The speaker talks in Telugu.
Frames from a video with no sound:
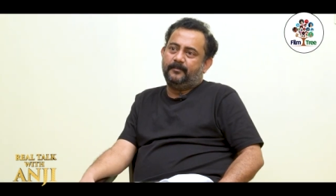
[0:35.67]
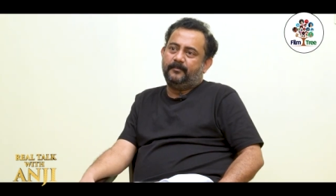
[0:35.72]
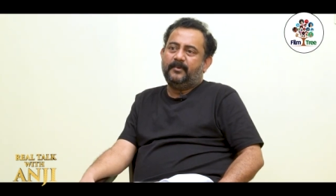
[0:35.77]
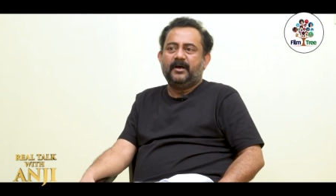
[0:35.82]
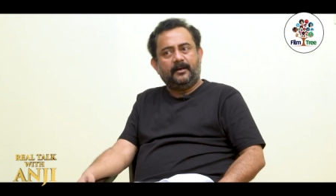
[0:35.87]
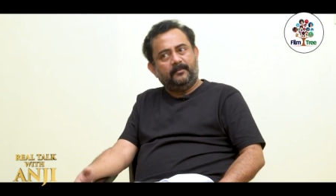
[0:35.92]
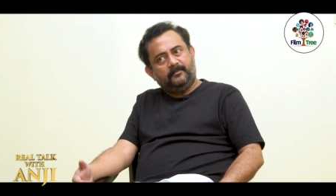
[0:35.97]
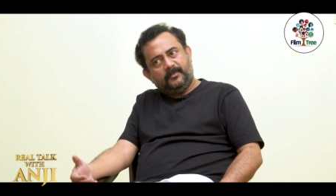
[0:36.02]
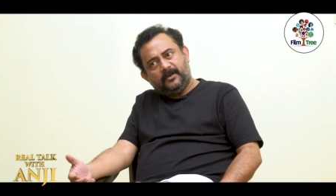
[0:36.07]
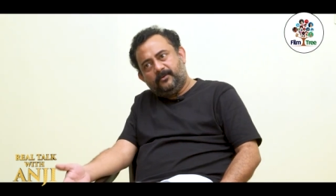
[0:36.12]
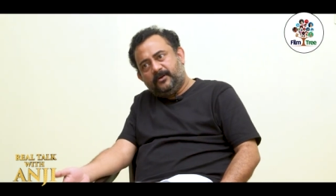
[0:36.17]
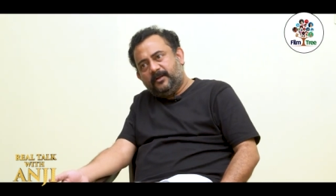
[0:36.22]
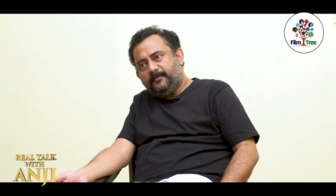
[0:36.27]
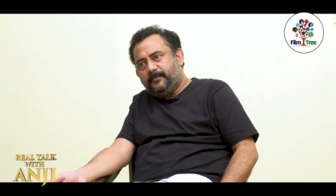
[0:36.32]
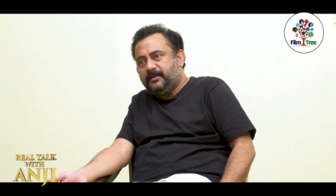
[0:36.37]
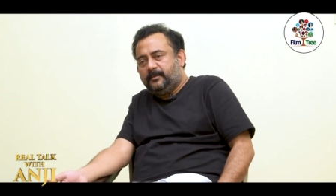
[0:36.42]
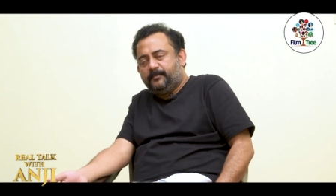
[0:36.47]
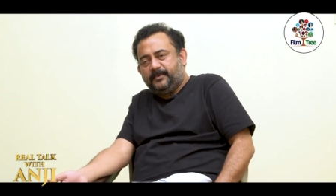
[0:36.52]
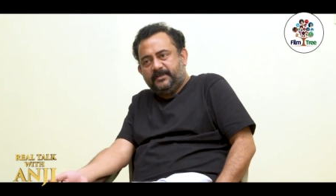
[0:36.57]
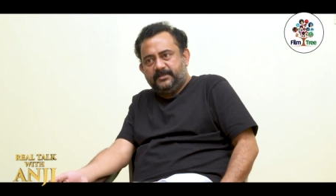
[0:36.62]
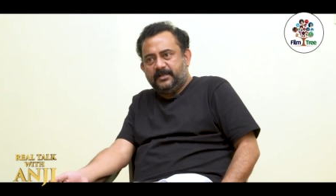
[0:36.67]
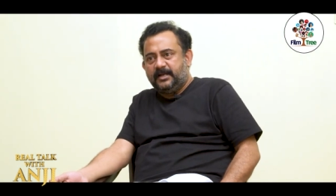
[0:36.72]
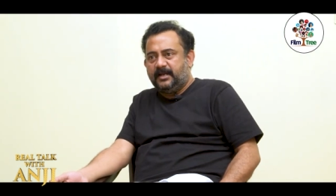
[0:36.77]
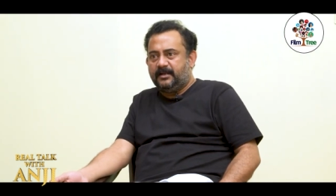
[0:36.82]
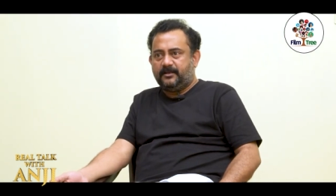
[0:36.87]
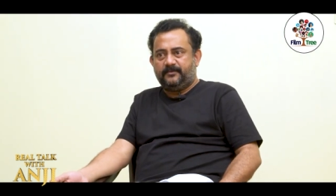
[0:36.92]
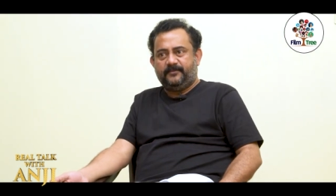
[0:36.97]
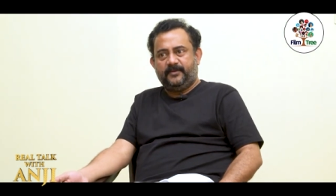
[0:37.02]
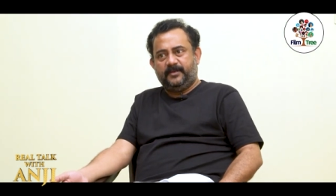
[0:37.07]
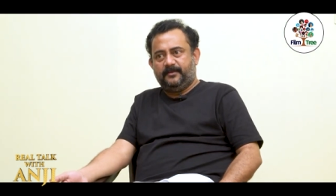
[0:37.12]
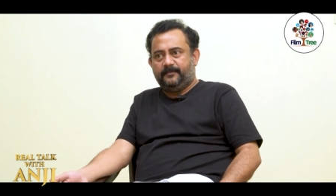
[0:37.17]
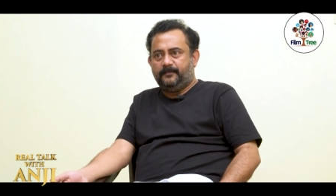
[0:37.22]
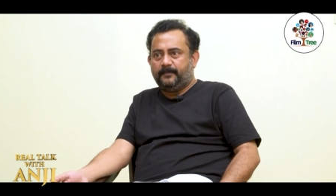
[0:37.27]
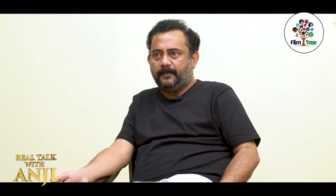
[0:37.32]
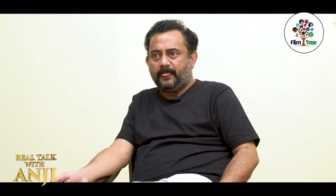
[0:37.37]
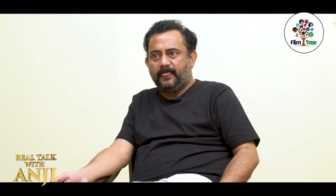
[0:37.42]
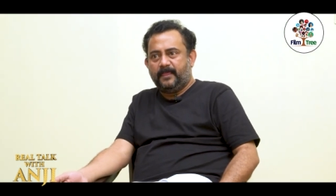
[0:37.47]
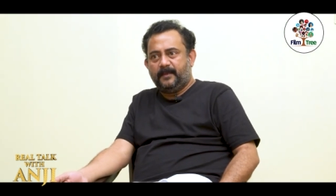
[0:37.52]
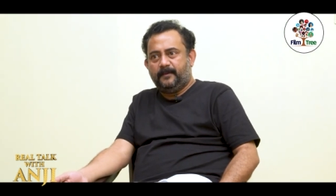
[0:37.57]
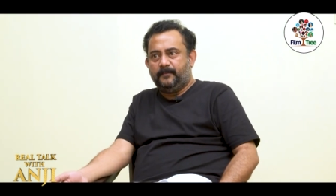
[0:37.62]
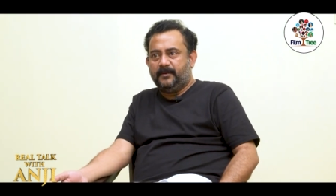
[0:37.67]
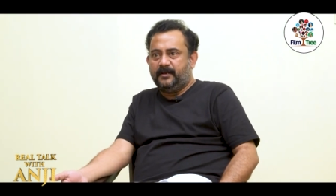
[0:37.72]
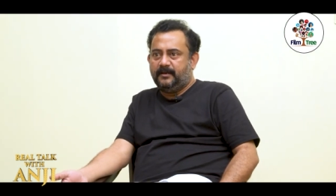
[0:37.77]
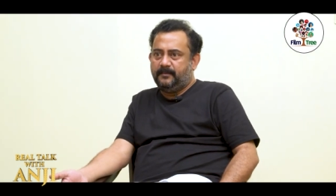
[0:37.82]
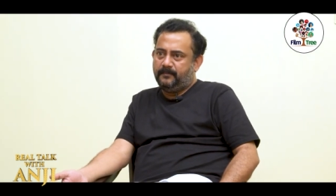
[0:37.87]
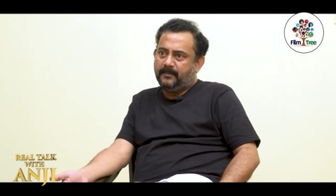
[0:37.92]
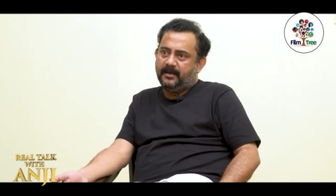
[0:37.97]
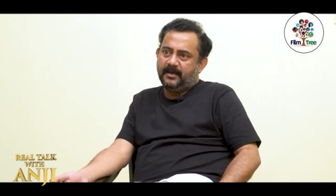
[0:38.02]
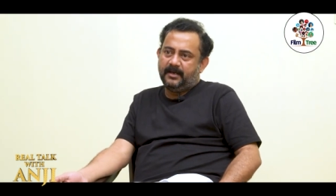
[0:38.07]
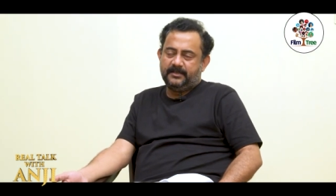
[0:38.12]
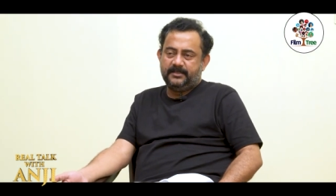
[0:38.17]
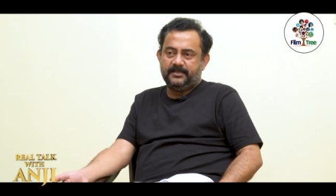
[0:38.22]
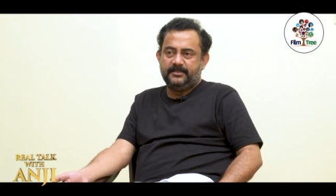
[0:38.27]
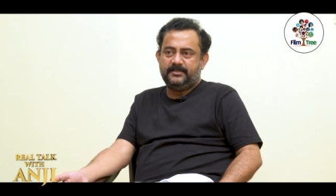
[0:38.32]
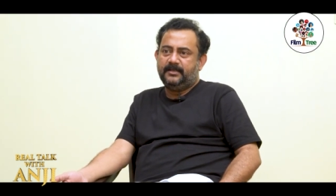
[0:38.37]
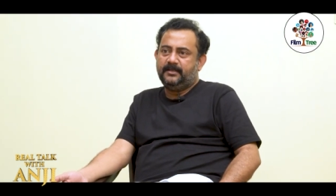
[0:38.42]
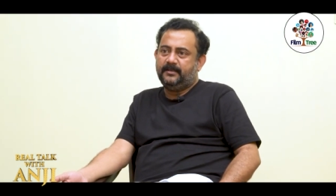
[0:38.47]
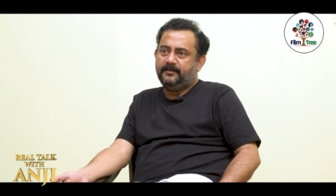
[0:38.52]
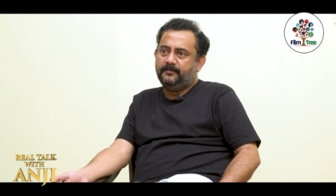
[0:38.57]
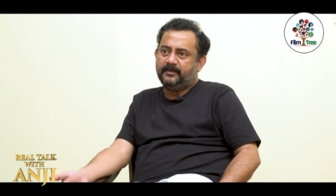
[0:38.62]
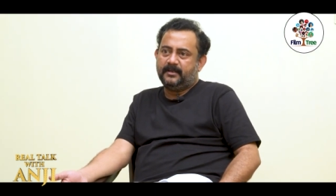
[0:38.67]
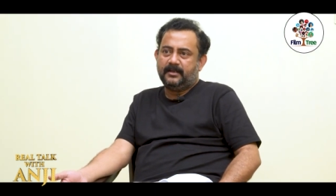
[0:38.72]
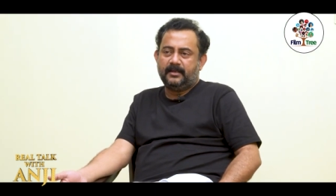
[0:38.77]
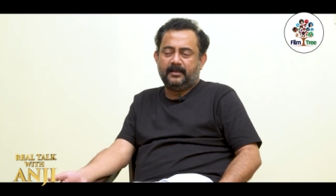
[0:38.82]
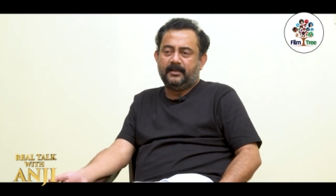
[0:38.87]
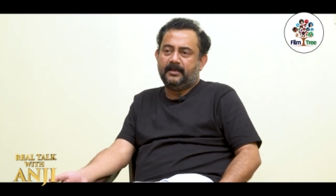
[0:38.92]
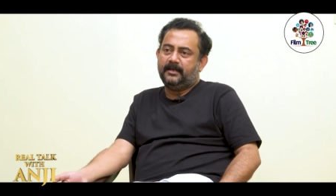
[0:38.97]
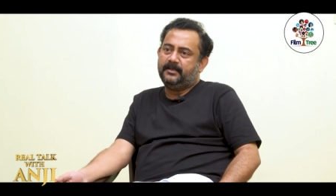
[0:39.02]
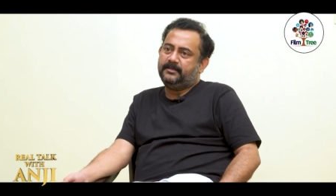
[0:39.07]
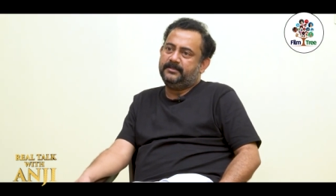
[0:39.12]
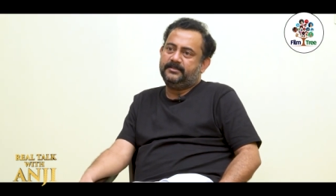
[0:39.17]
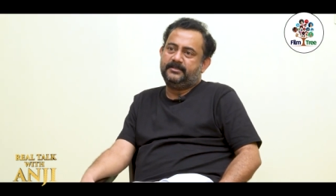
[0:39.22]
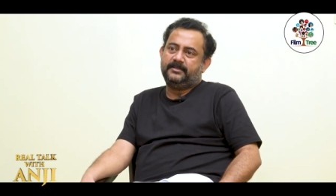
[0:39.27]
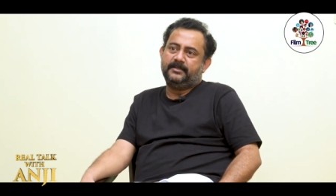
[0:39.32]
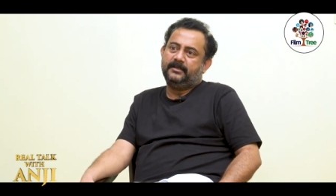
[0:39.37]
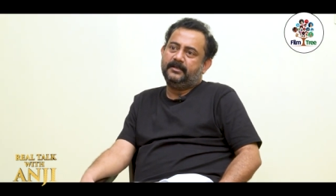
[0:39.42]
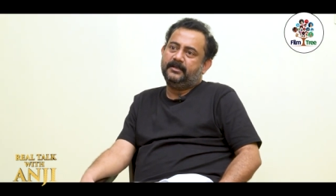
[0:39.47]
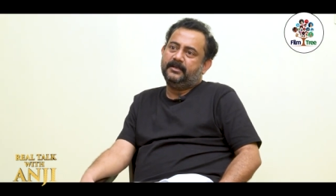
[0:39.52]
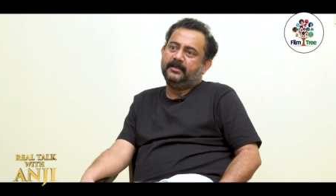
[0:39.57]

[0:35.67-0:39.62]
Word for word: మా అమ్మ కూడా పద్య నాటకమే మా అమ్మ ఆర్టిస్టే మా నాన్న ఆర్టిస్టే